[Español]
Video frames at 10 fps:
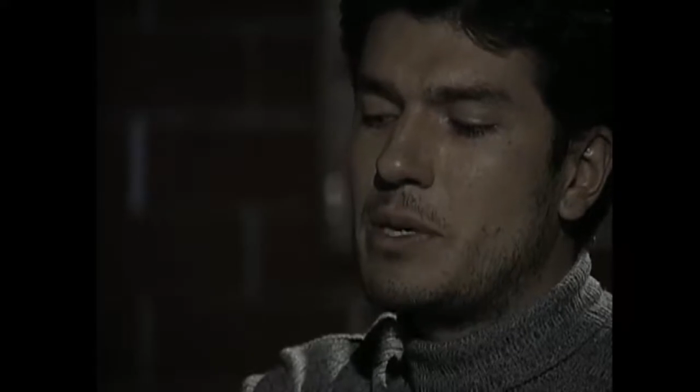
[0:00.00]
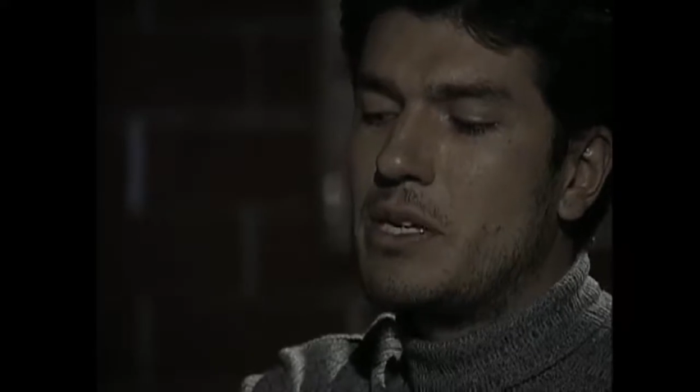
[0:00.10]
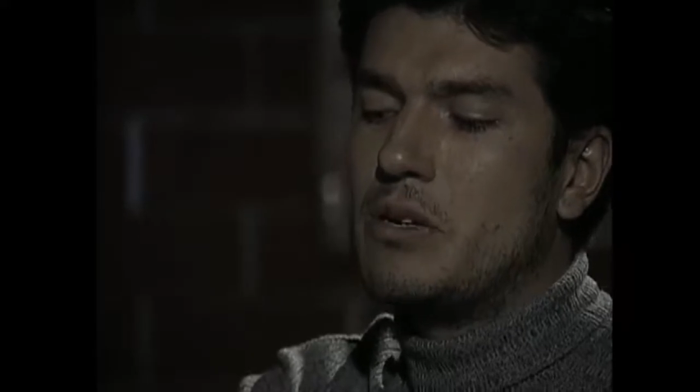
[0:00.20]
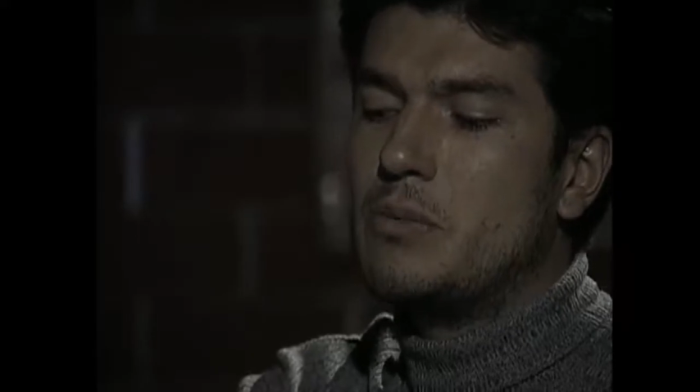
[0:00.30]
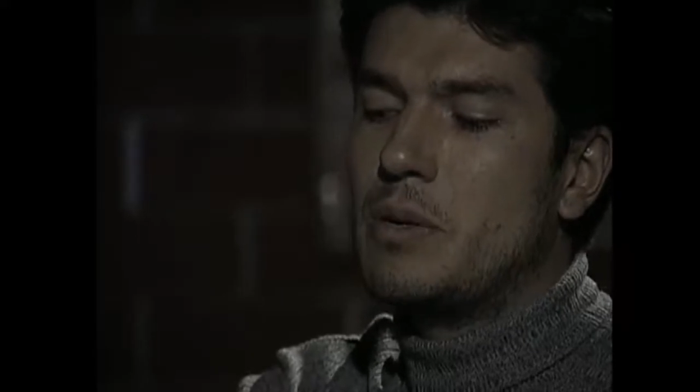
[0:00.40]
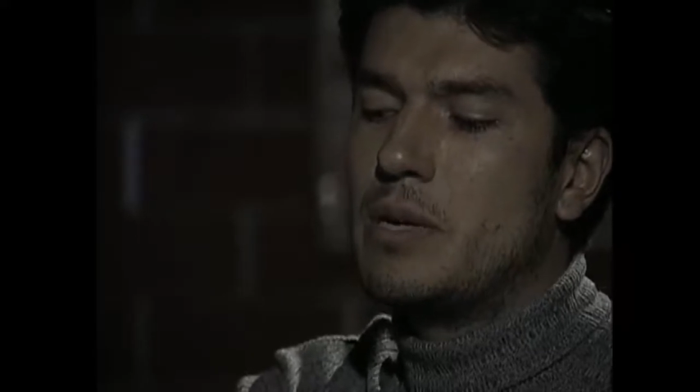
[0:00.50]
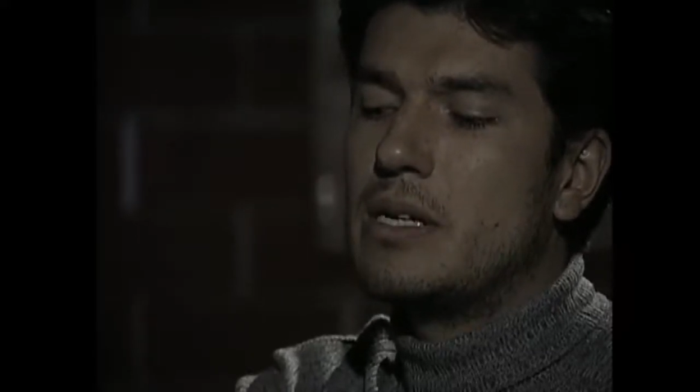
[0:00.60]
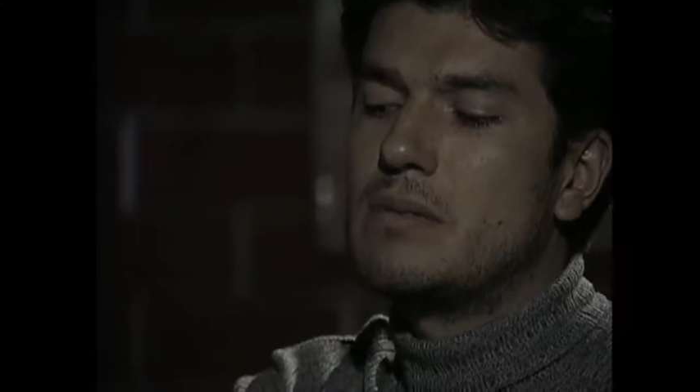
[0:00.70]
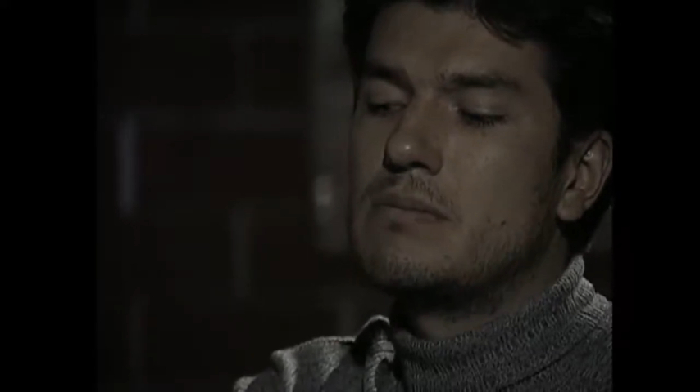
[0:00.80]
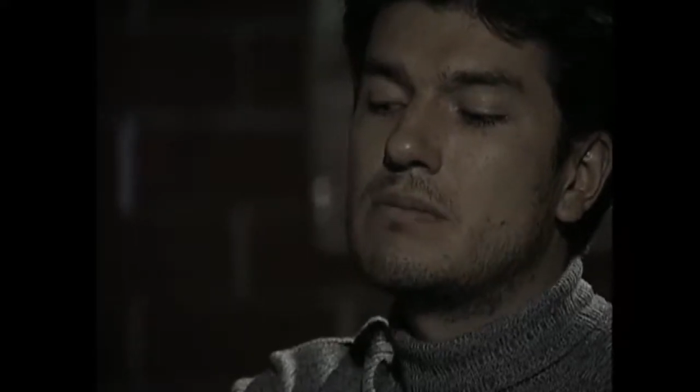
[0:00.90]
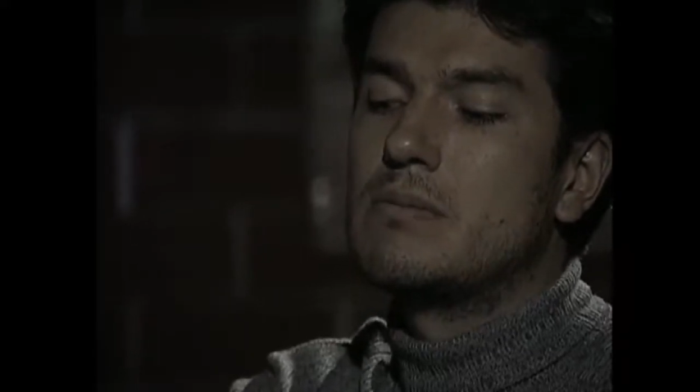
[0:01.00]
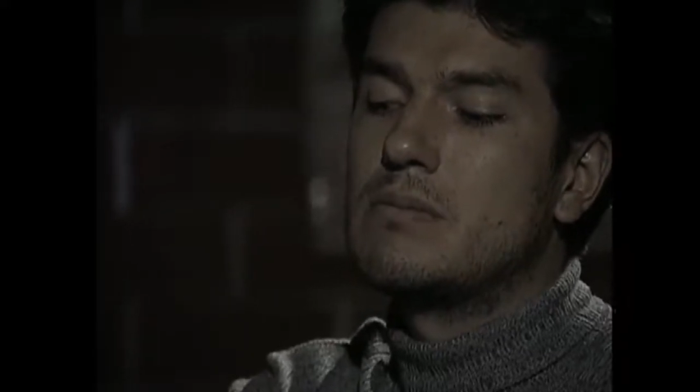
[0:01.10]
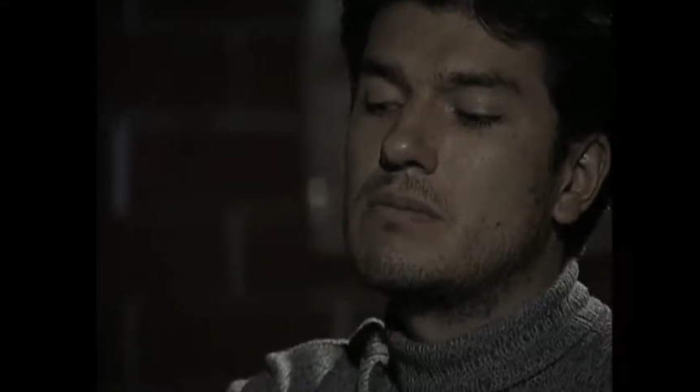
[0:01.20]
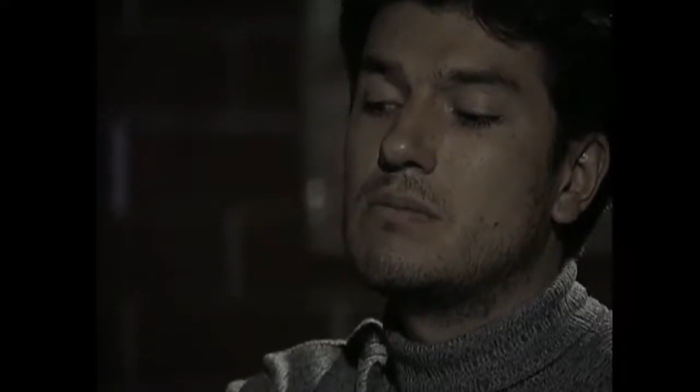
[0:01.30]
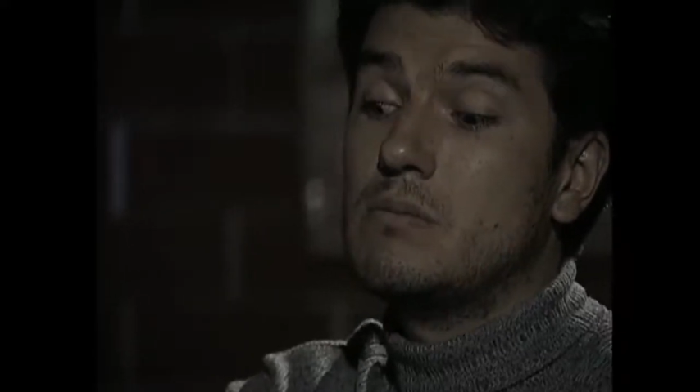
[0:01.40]
me dijo, mamá?
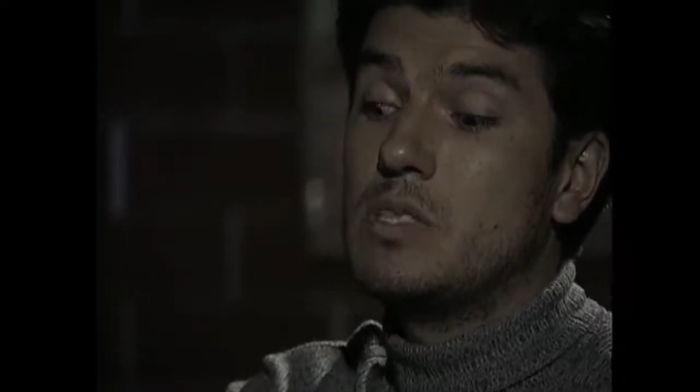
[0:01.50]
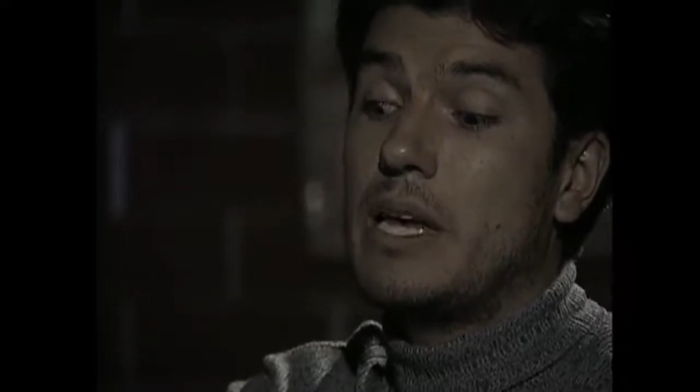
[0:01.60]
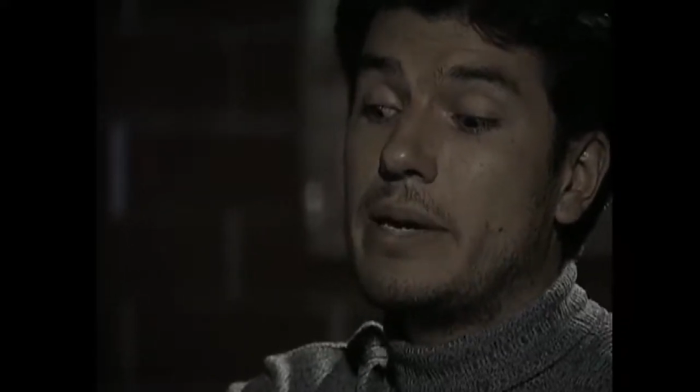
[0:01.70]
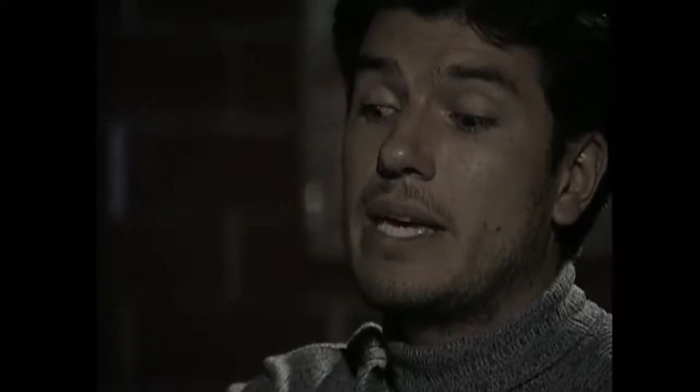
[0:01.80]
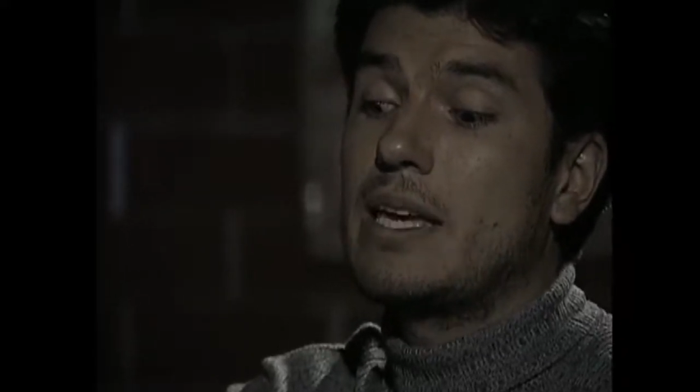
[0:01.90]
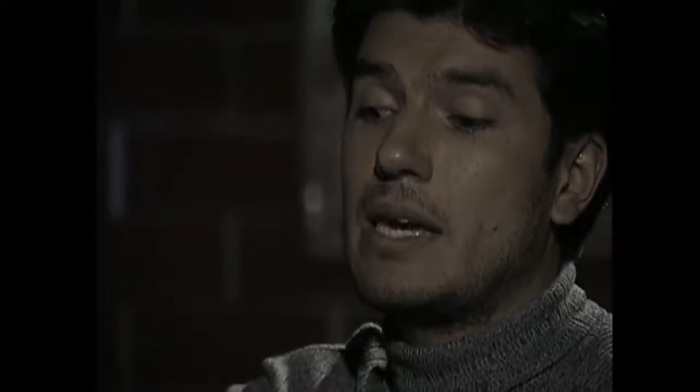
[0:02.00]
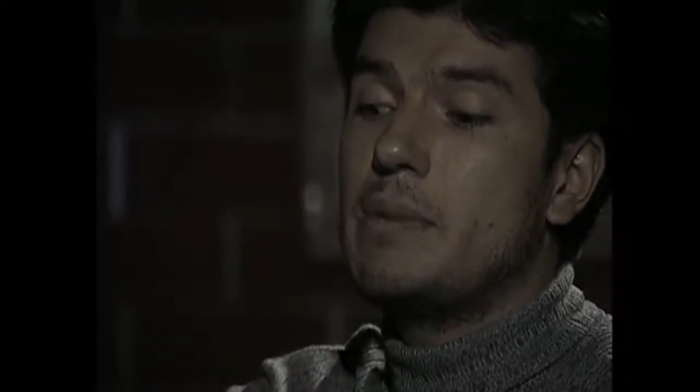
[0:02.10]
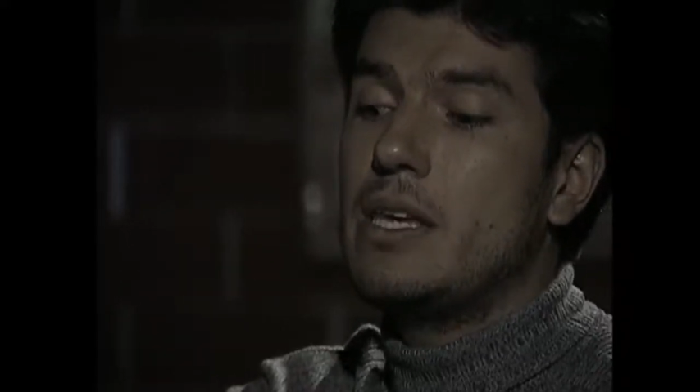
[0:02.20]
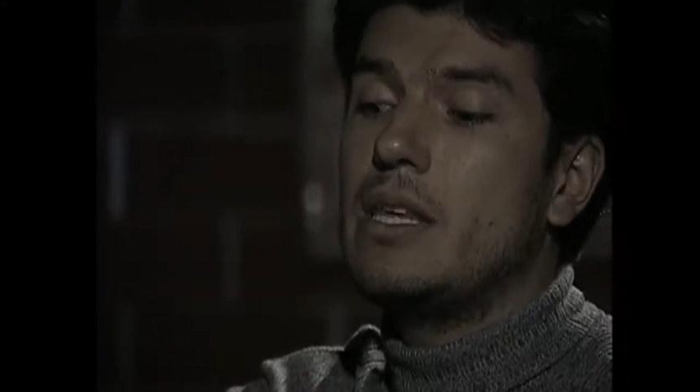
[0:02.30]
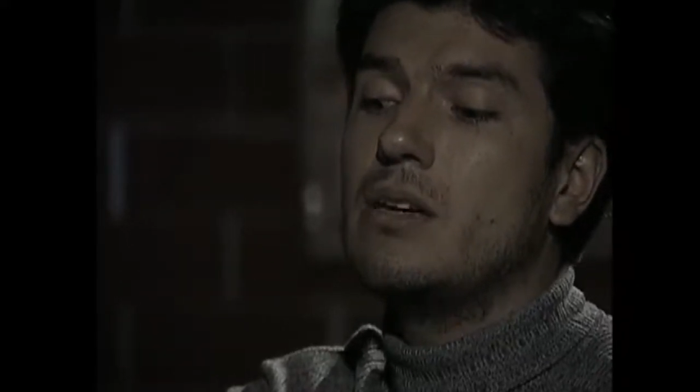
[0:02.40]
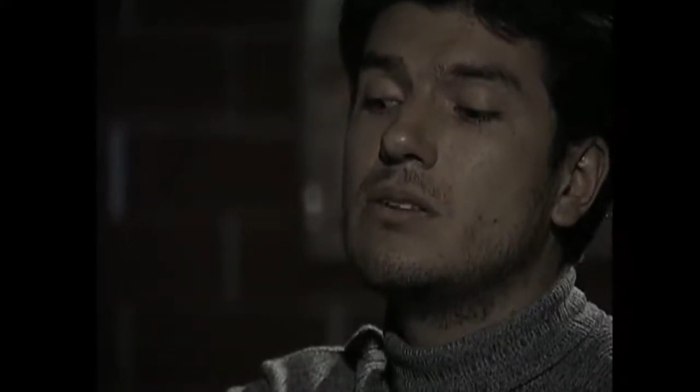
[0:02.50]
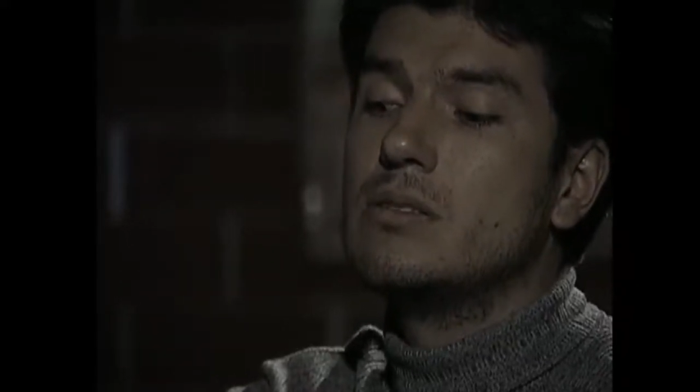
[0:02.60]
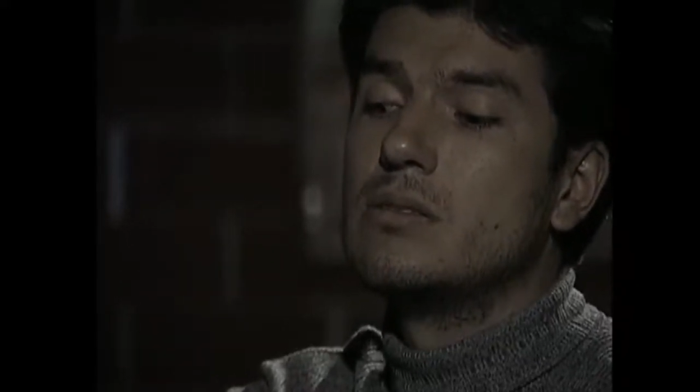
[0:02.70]
¿Sabe qué me dijo?